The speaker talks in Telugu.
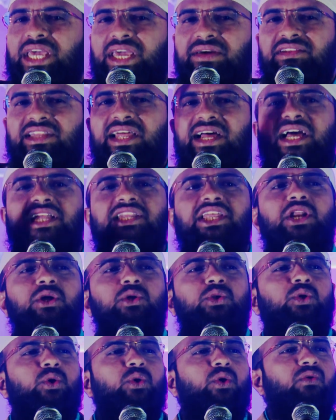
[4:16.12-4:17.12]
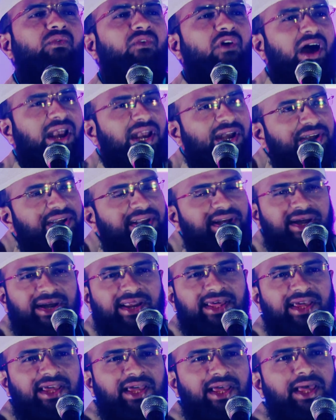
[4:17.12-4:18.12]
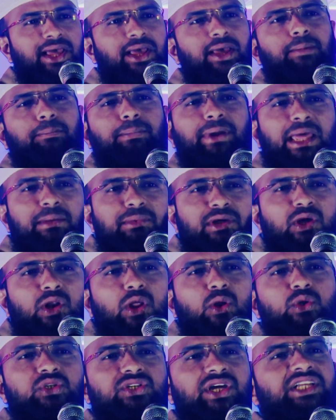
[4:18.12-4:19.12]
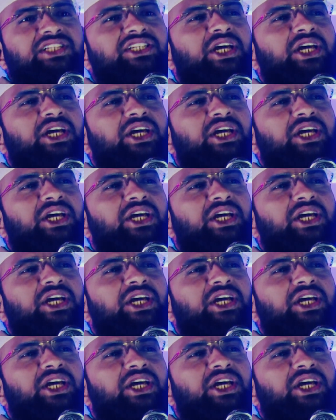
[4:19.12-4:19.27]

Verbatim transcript: ఈ విధంగా తిరుగుతూ వాలంటైన్ డే ప్రేమికుల రోజాన